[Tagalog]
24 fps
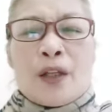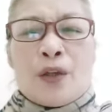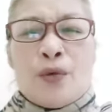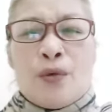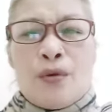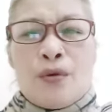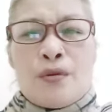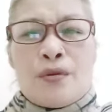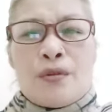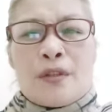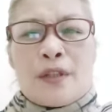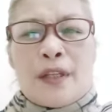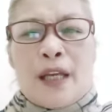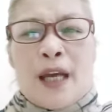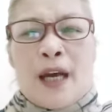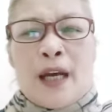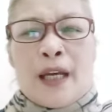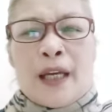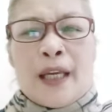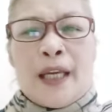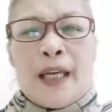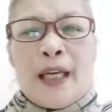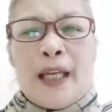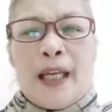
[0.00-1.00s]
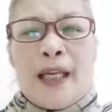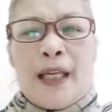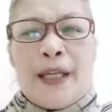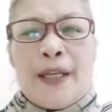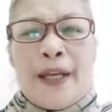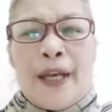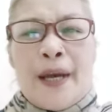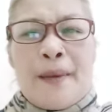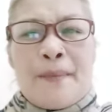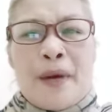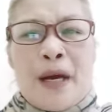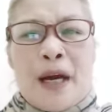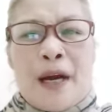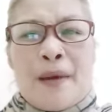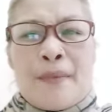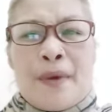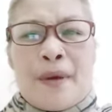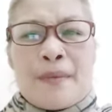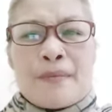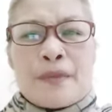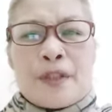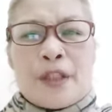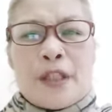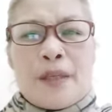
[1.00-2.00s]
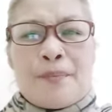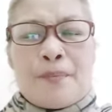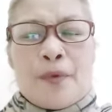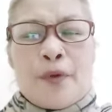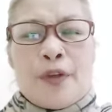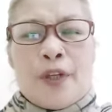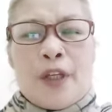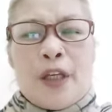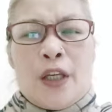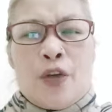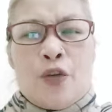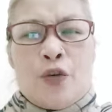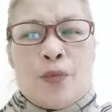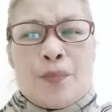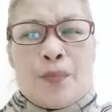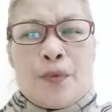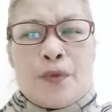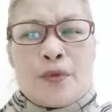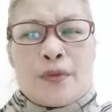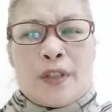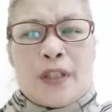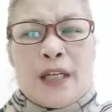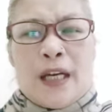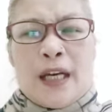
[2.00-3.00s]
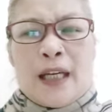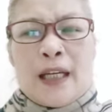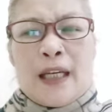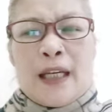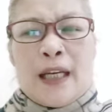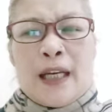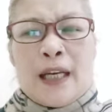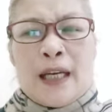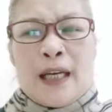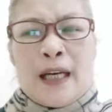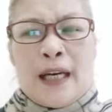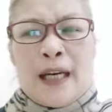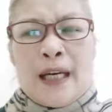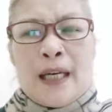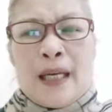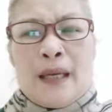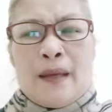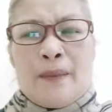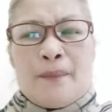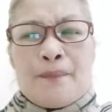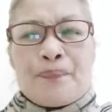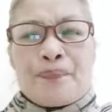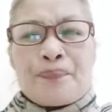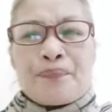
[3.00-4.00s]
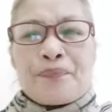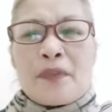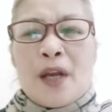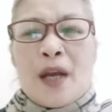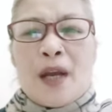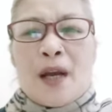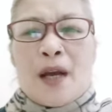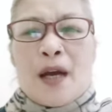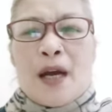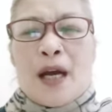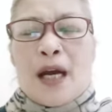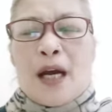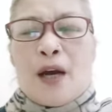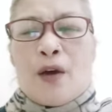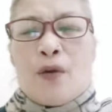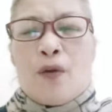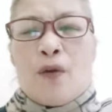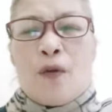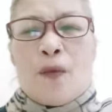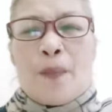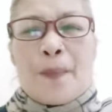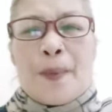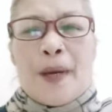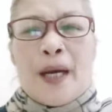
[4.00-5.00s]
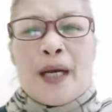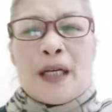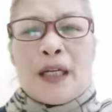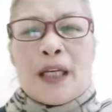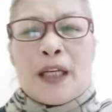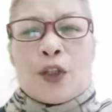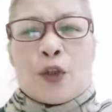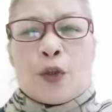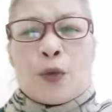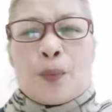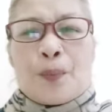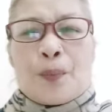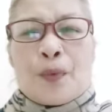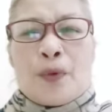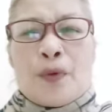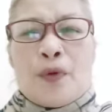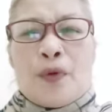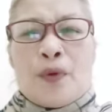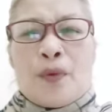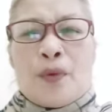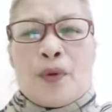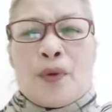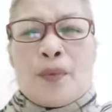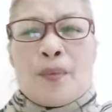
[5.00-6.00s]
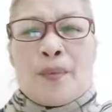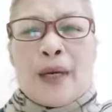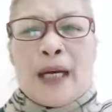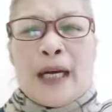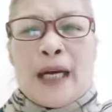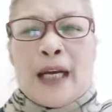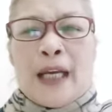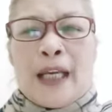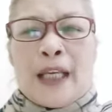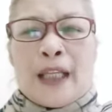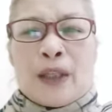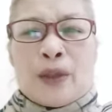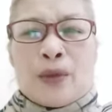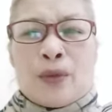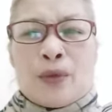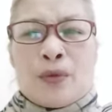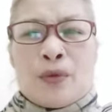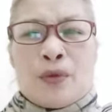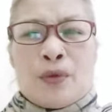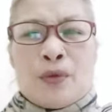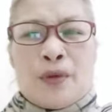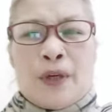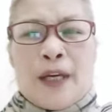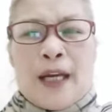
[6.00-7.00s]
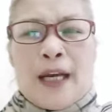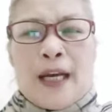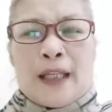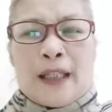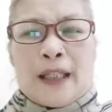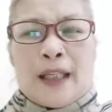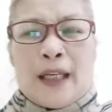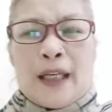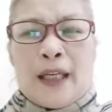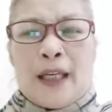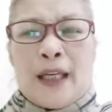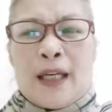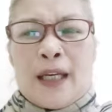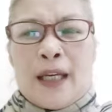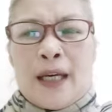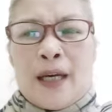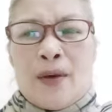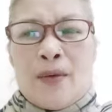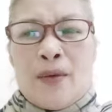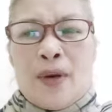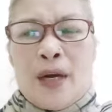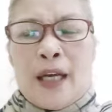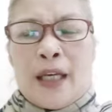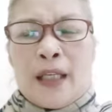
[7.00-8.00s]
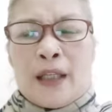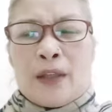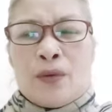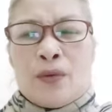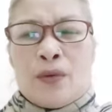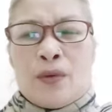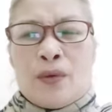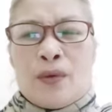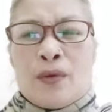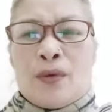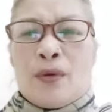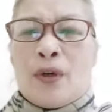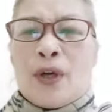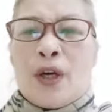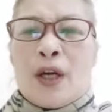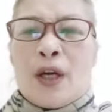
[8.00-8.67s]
doon sa gilid niya mga mamsi, pwede nyo po siyang ilagay upang ito pong mga ito na ating ginagawa ito,